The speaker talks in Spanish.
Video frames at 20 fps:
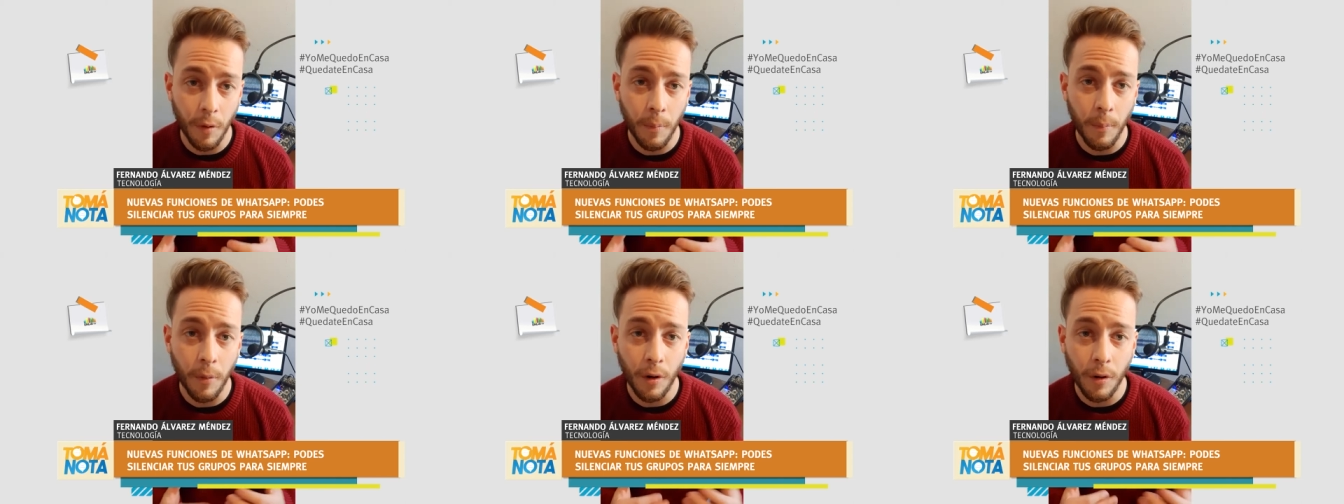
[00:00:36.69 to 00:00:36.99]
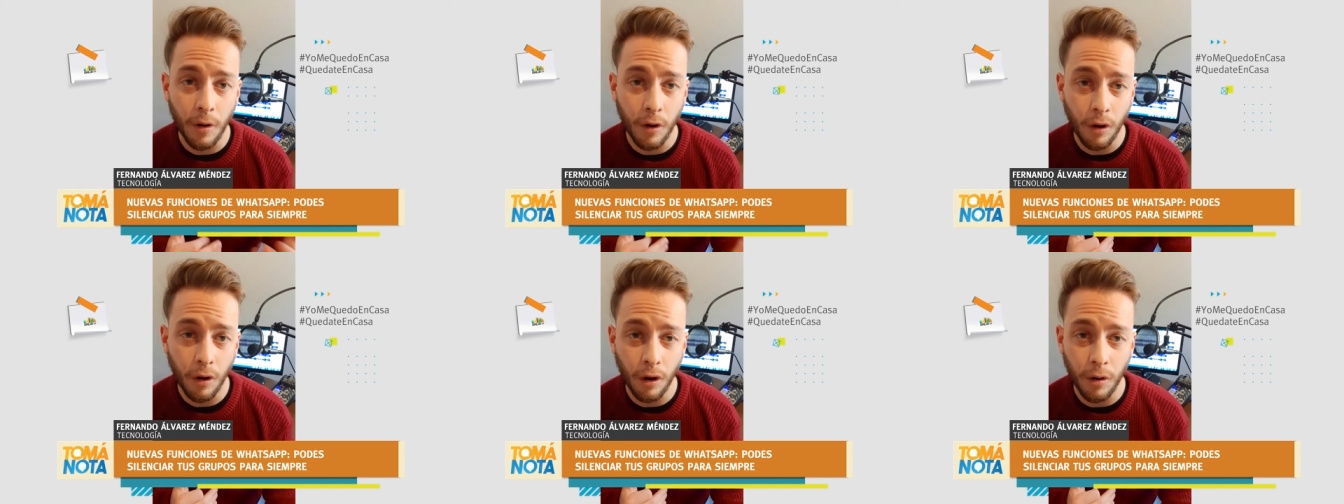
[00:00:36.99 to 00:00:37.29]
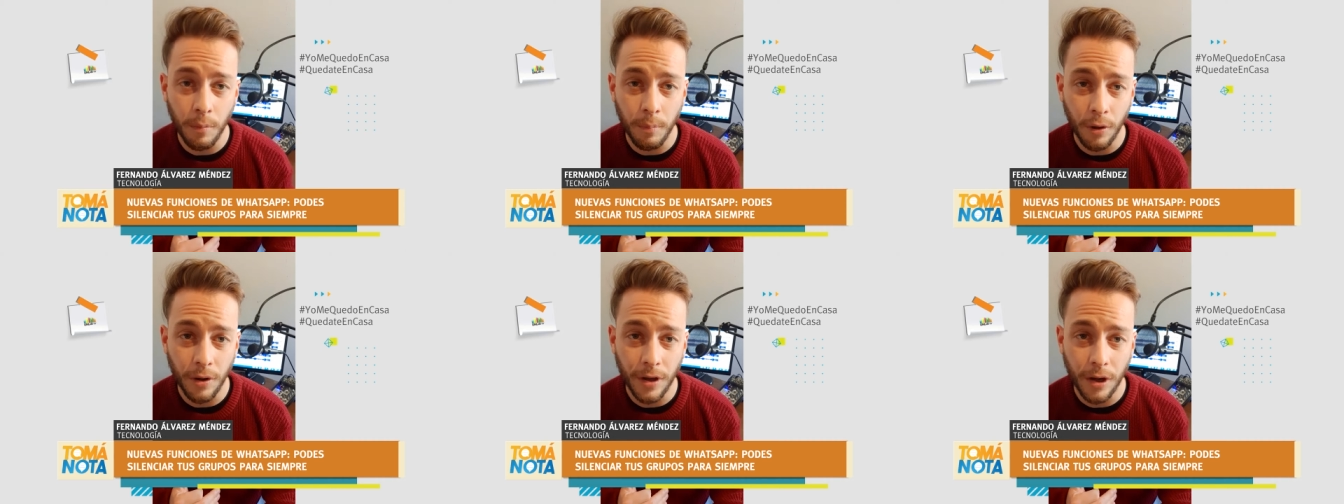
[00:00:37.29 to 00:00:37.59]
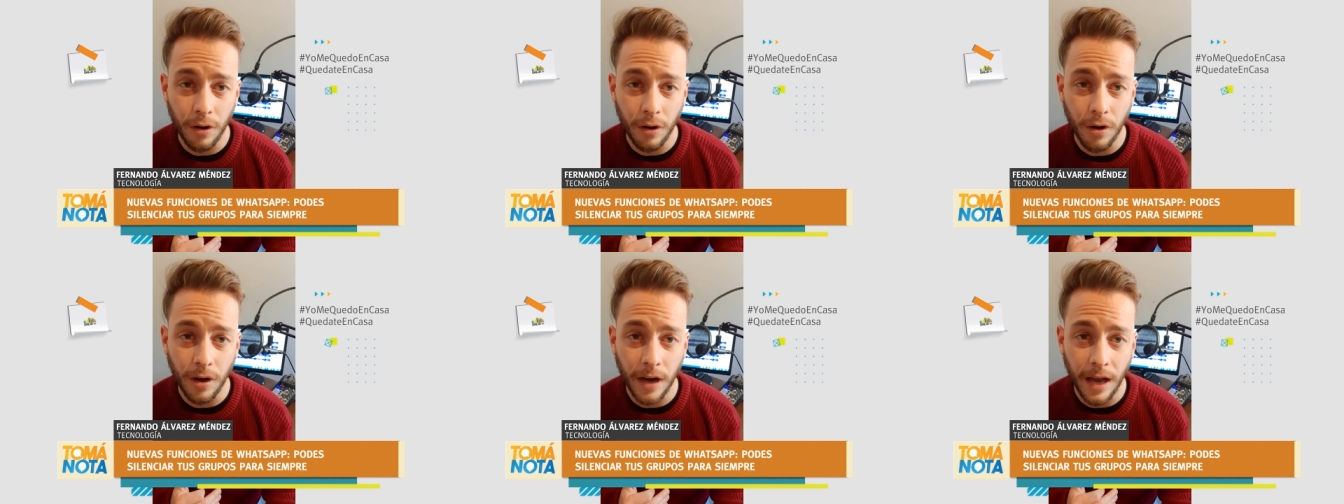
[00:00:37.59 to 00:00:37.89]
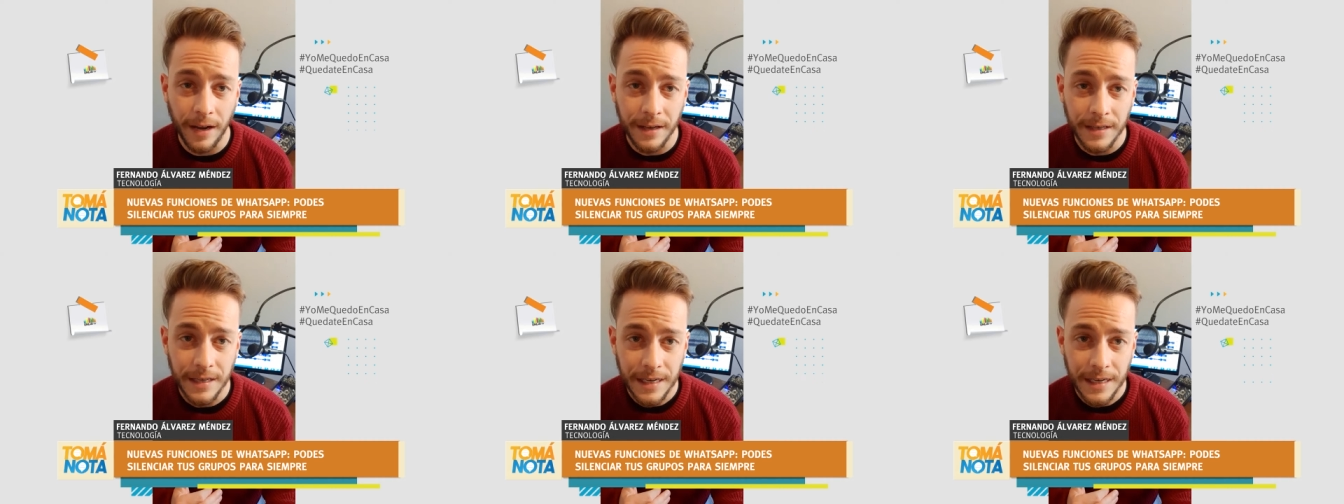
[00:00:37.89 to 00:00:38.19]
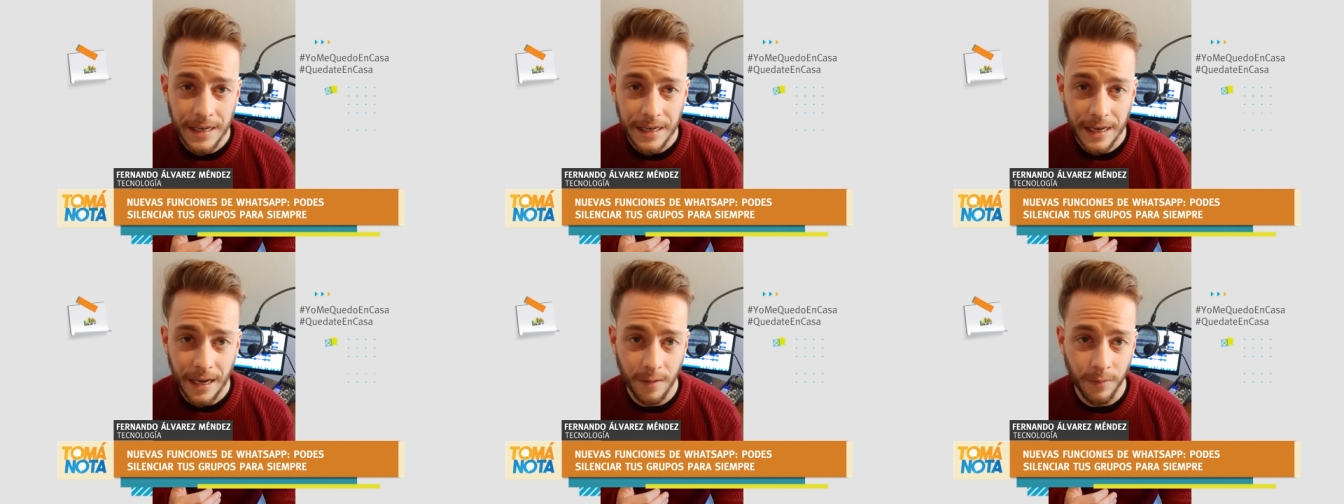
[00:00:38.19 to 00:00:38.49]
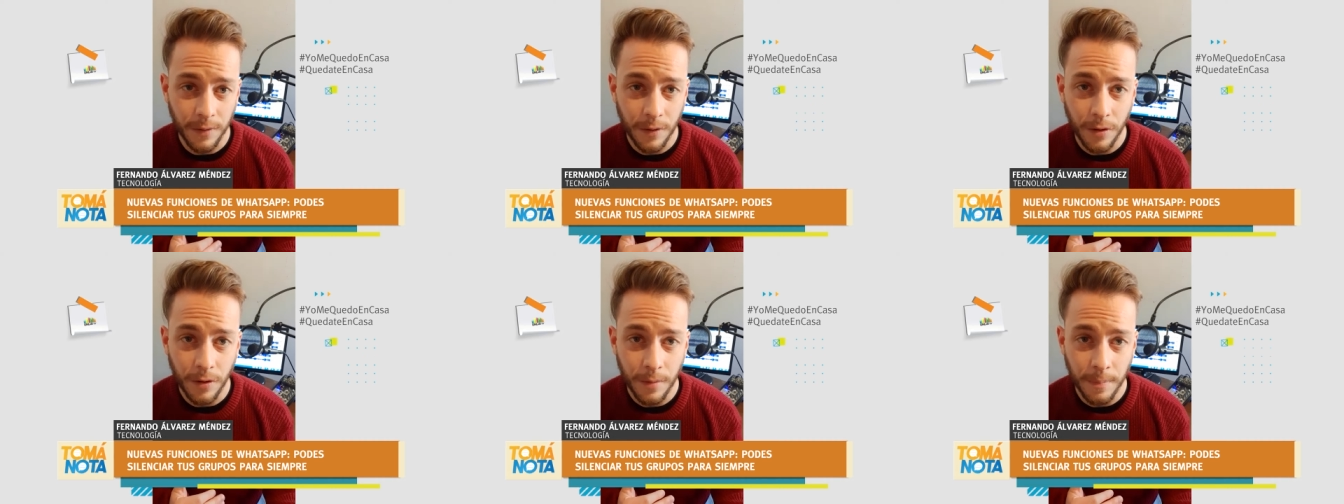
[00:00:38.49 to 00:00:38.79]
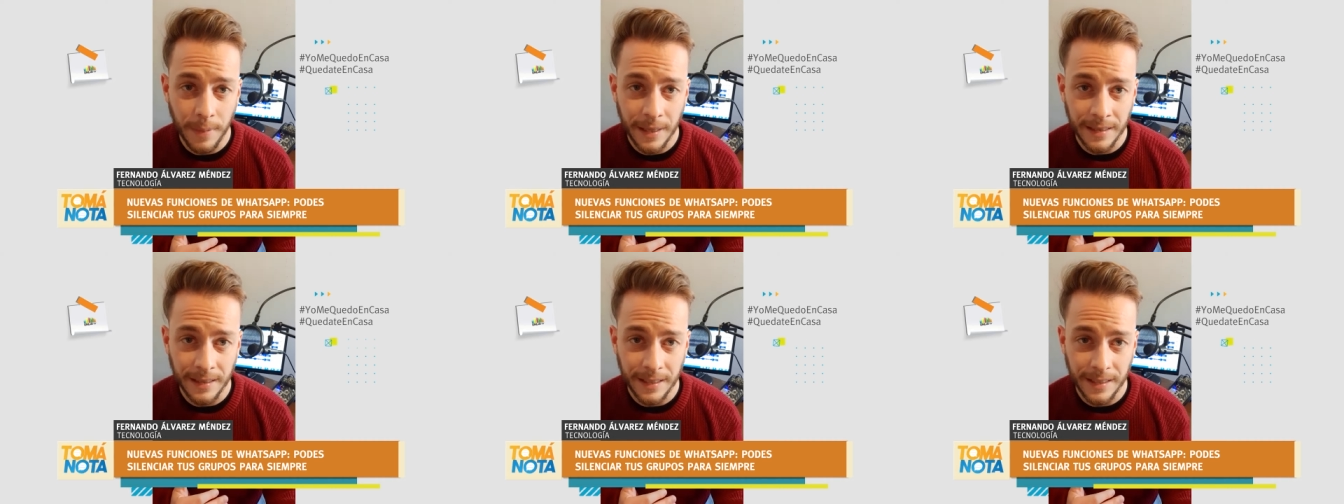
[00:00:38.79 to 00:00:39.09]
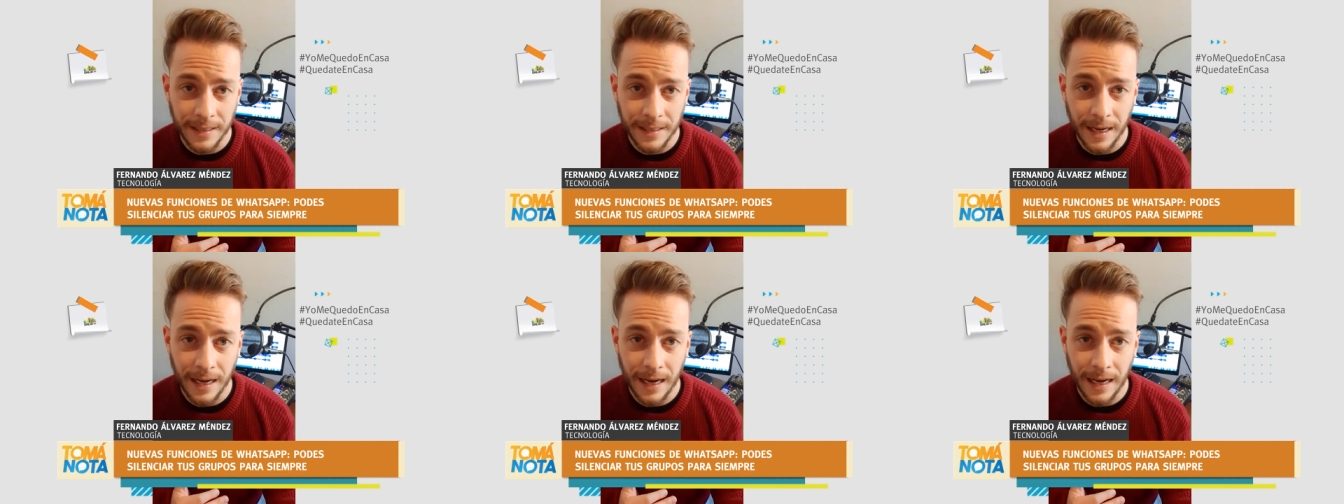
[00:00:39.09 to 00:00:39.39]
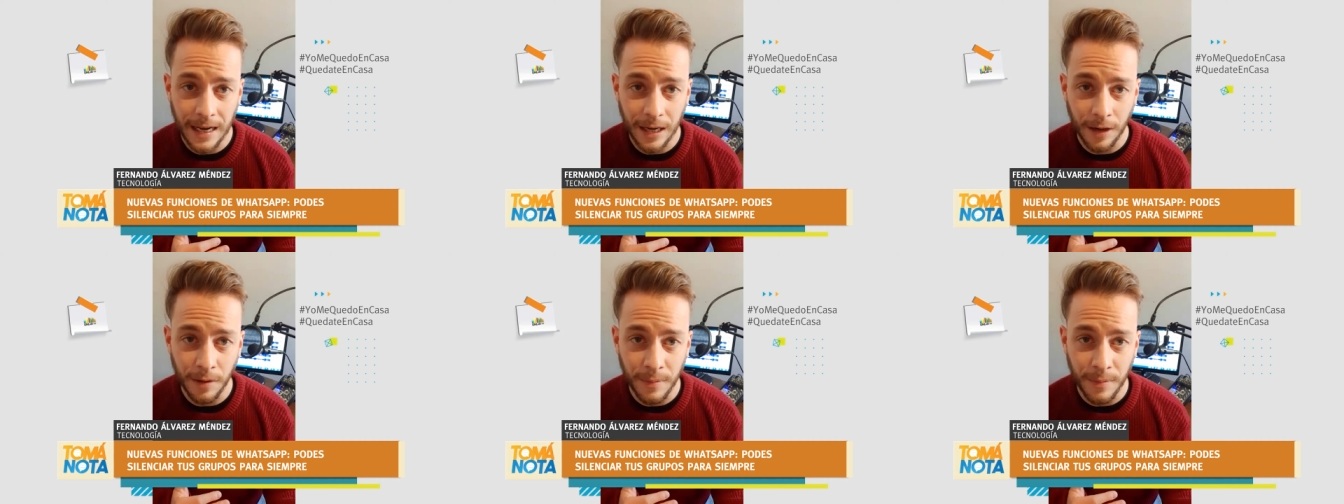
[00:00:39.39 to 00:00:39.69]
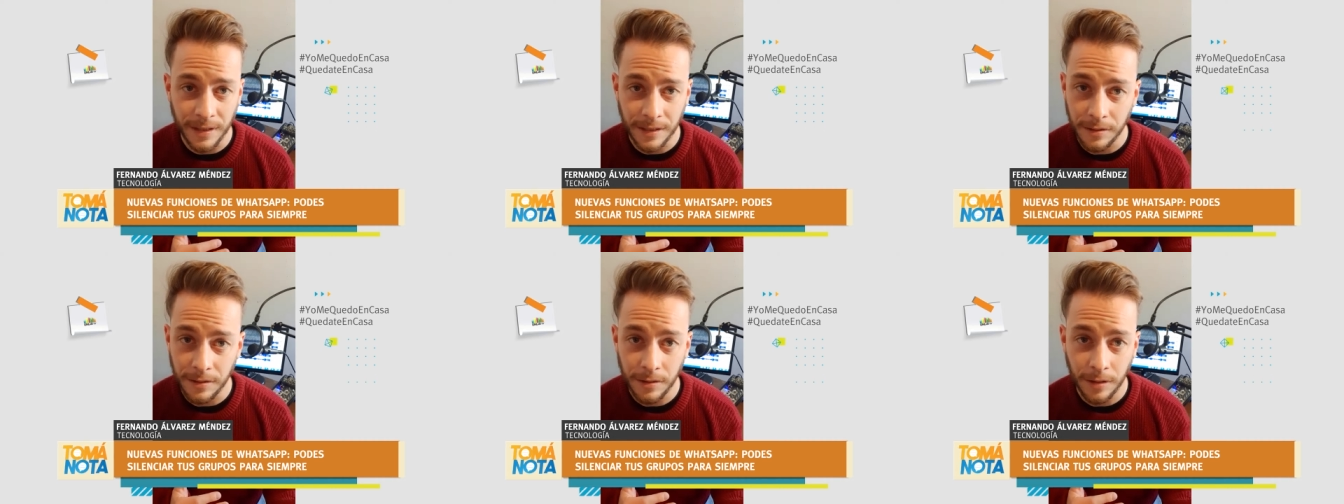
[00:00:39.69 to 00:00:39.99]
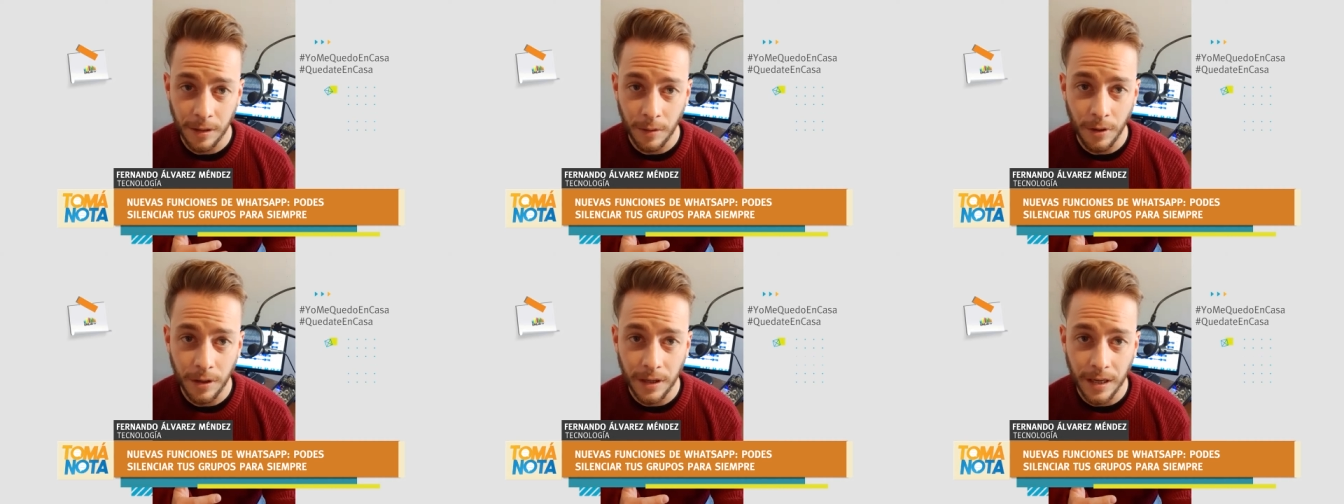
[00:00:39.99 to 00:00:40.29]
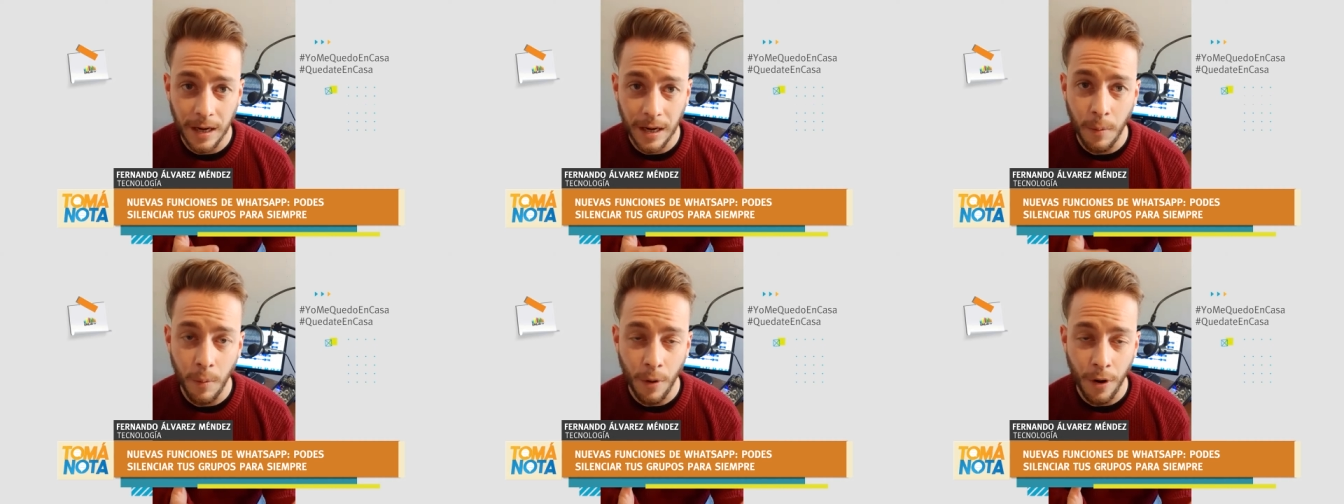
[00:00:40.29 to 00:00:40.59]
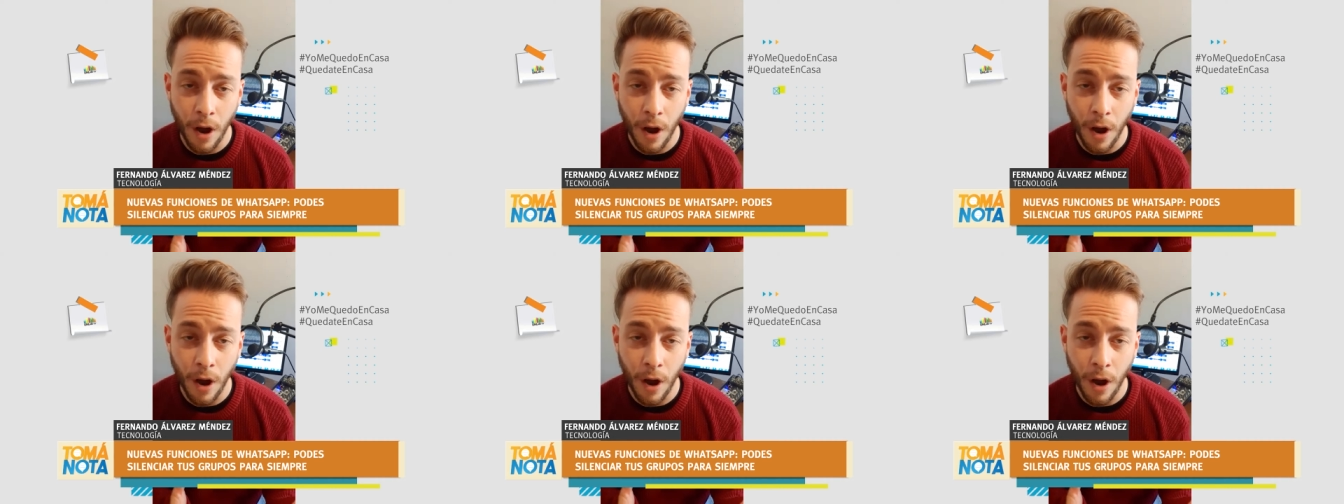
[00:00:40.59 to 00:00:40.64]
vos podés colocar el fondo de pantalla a la conversación que vos quieras.